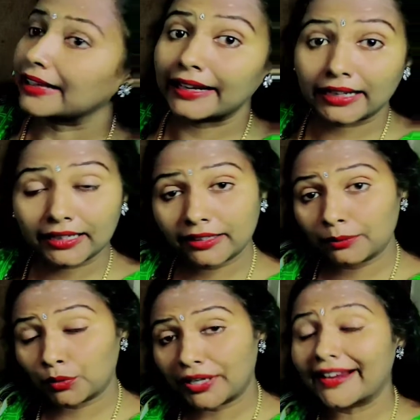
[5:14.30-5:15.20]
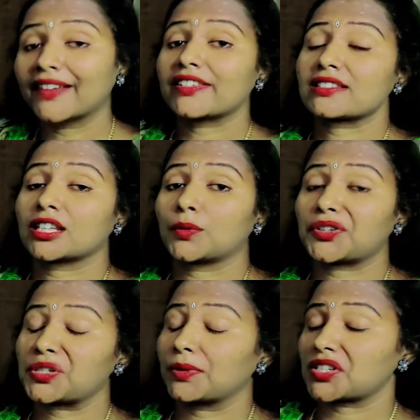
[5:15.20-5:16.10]
எனக்கு முன்னாடி நான் வச்சிருந்த
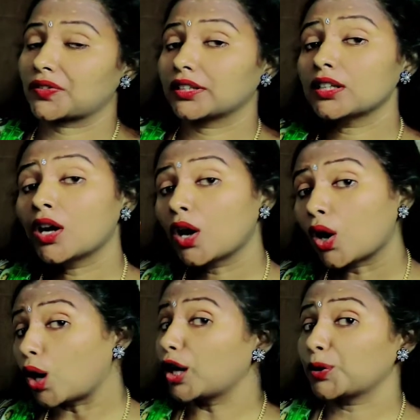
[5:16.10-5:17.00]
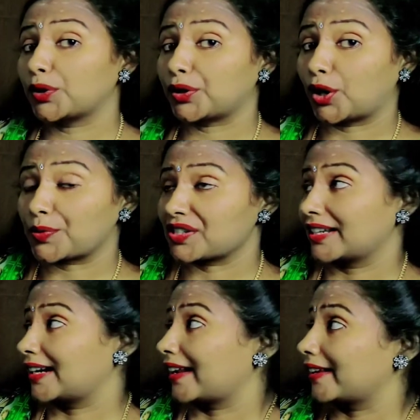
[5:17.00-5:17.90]
வாஷிங் மிஷின் வந்து ஹாட் வாட்டர் ஆப்ஷனே
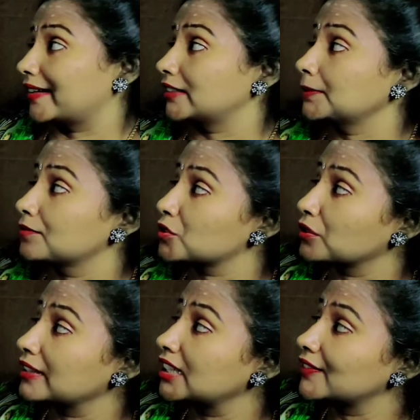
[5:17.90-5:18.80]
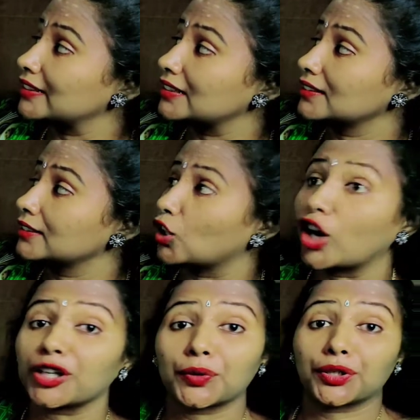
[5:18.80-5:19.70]
கிடையாது ஸோ இதில் வந்து இந்த
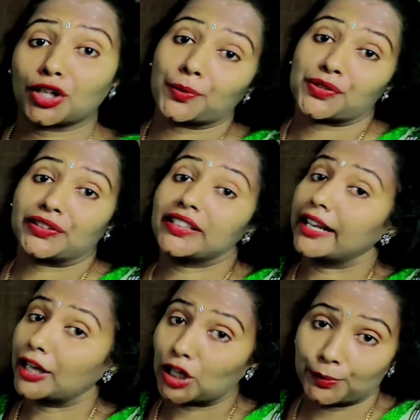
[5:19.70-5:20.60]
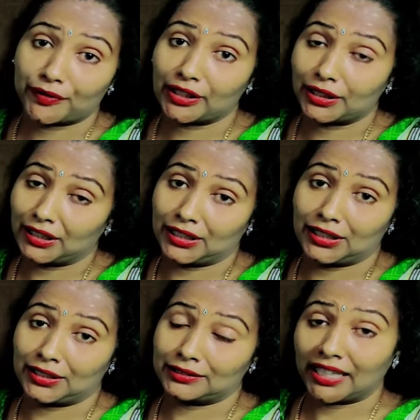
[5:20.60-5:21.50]
ஹாட் வாட்டர் ஆப்ஷன் வந்து எனக்கு ரொம்பவே
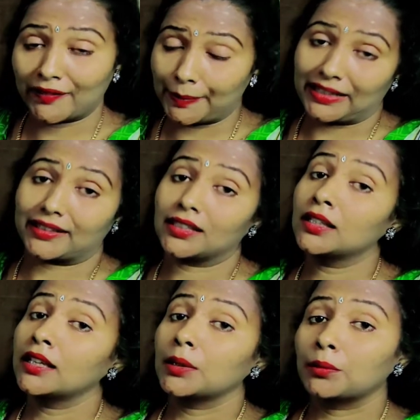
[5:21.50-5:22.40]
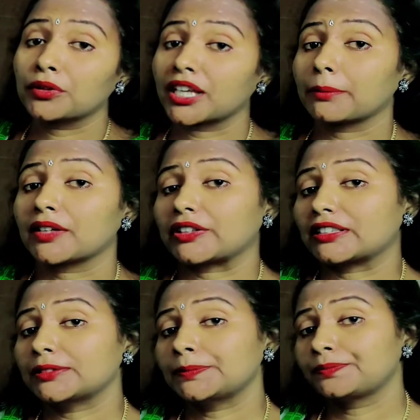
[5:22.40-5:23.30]
தேவைப்பட்டது முக்கியமாக
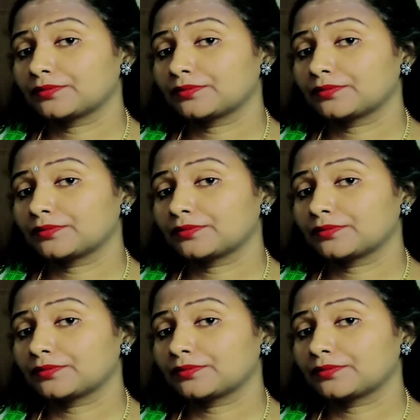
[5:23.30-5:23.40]
வந்து